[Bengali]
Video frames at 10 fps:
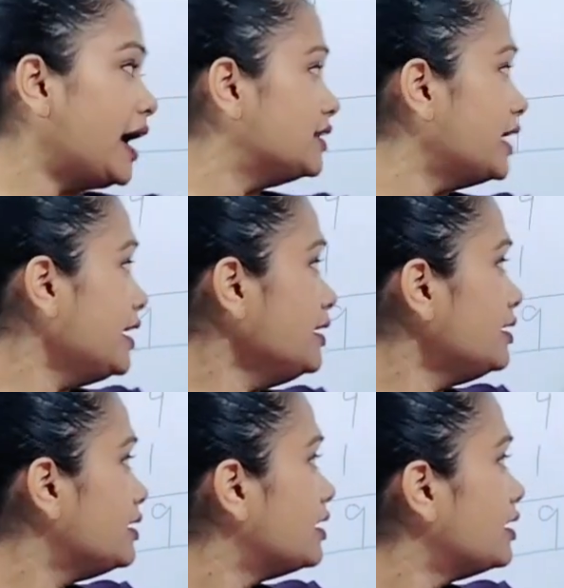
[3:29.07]
অ্যান্ড দেন
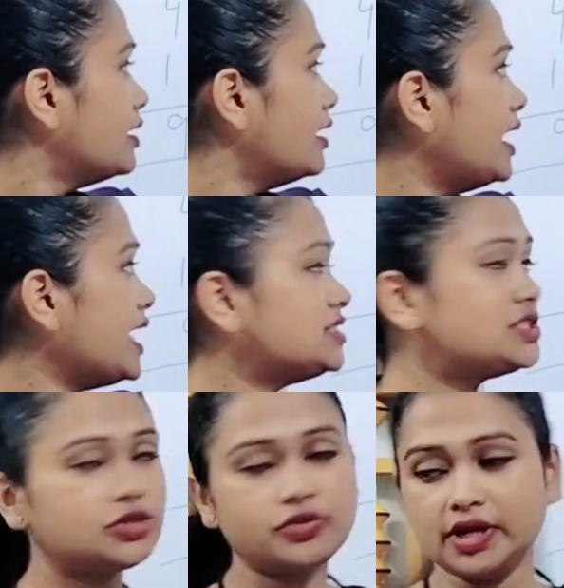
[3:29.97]

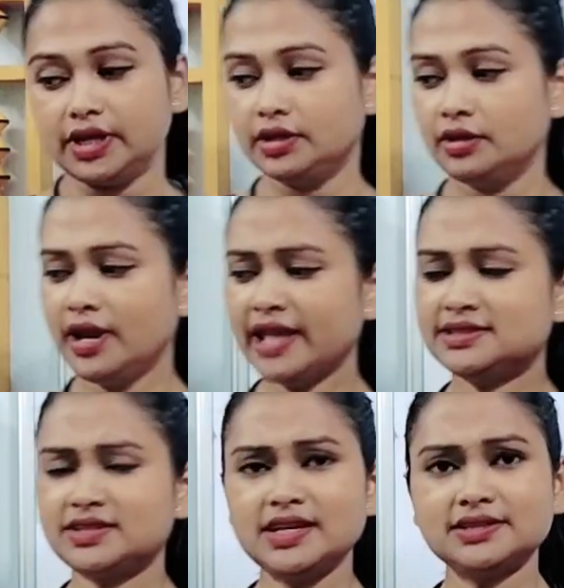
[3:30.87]
লেস থ্রি
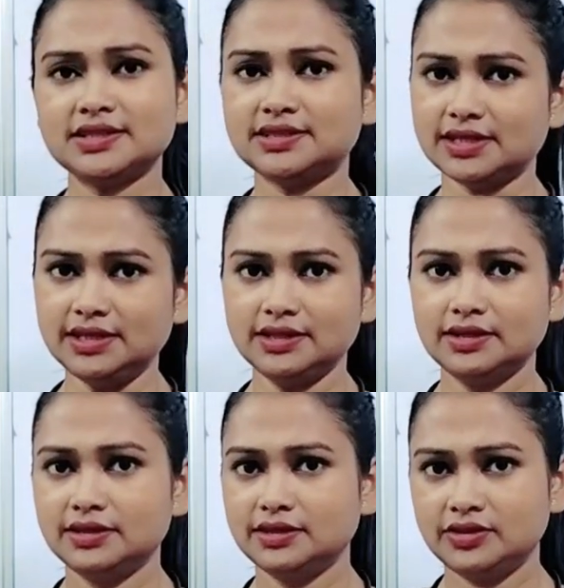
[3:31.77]
লেস থ্রি ইজ ইজি
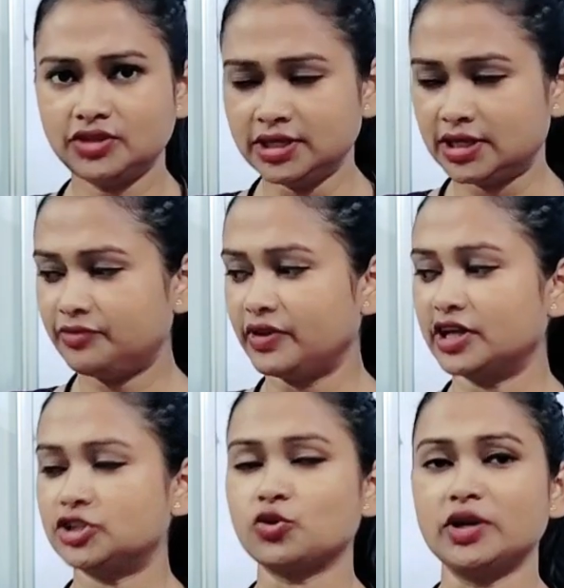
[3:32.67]
তিনটে
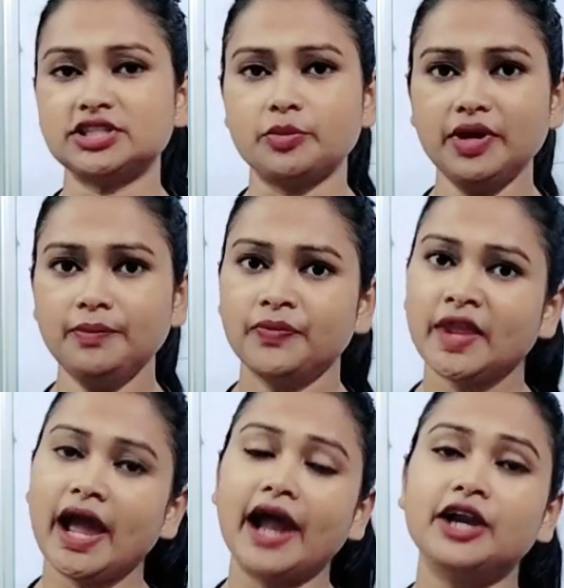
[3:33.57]
ফিঙ্গার চলে যাবে
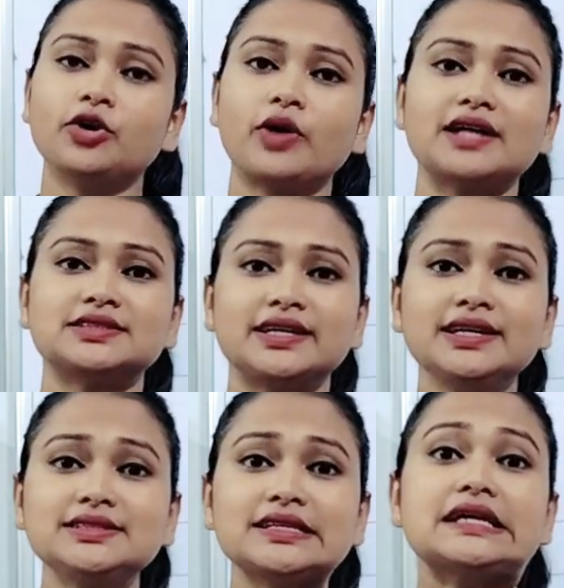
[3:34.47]
অ্যান্ড ইউর আনসার
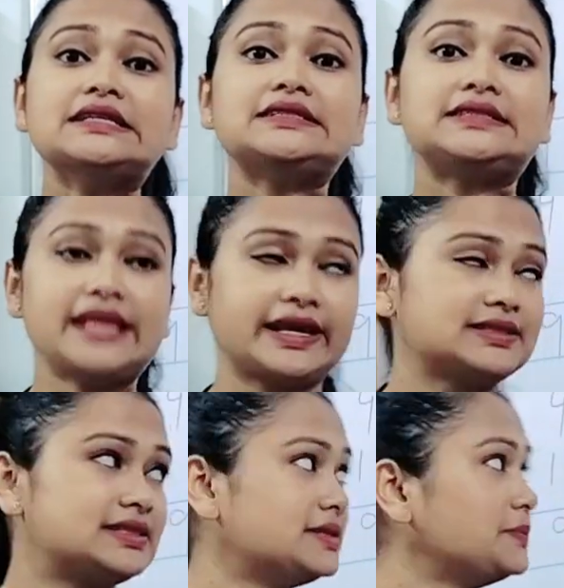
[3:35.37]
ইজ
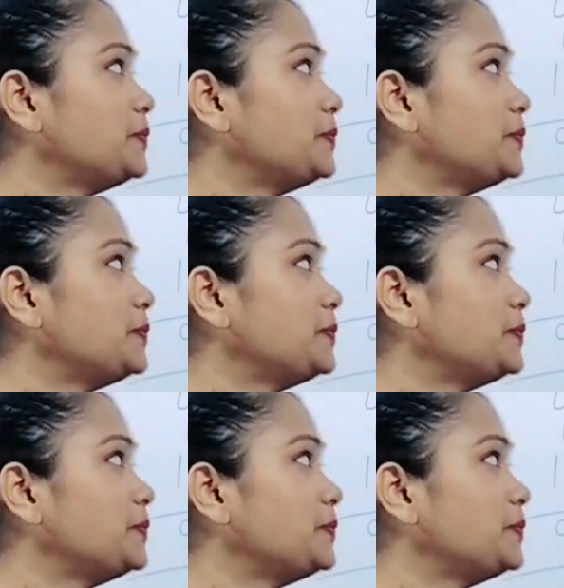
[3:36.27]
সিক্স